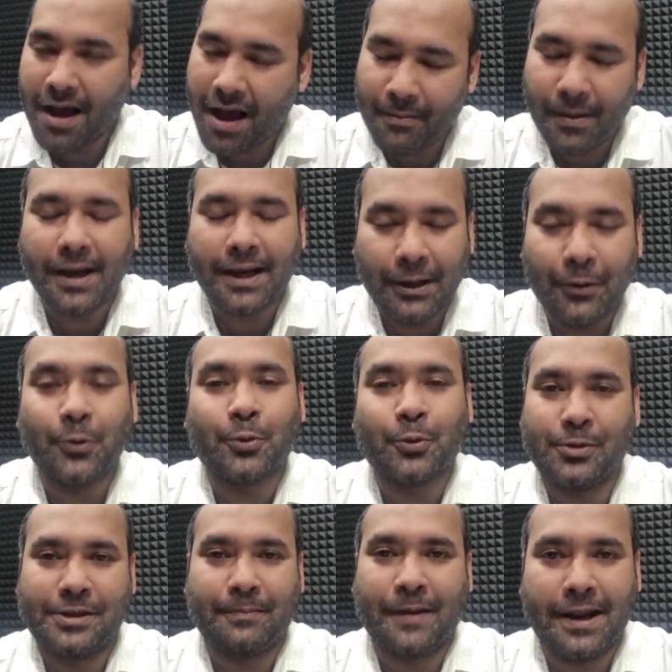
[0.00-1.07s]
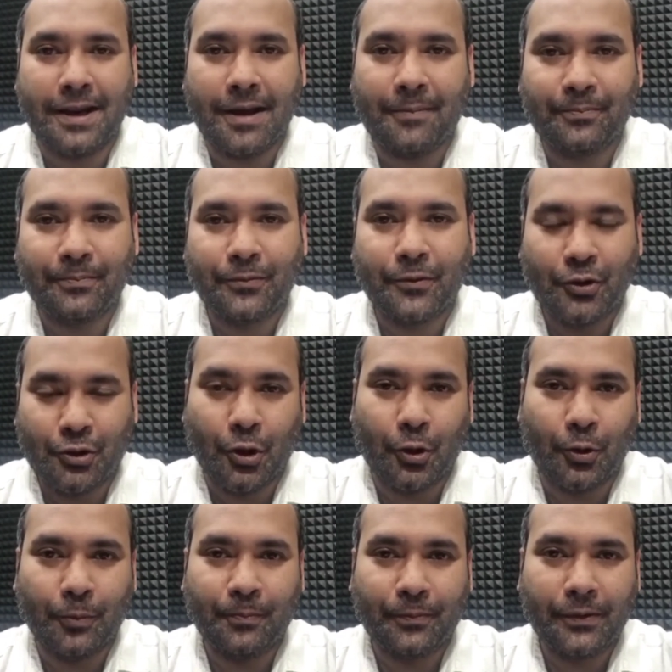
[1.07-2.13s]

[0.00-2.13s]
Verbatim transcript: আমাকেও খুঁজে পাই না চলো